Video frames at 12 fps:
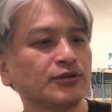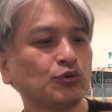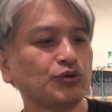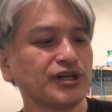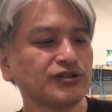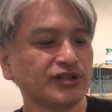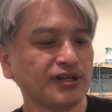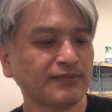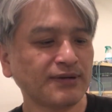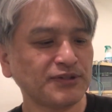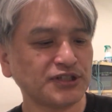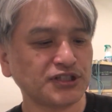とりあえずね、
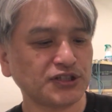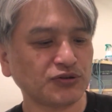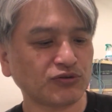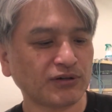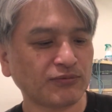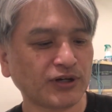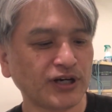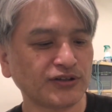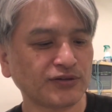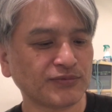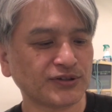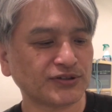豆知識とかも書い
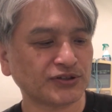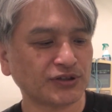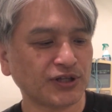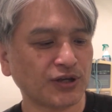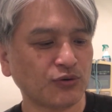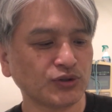てますしね、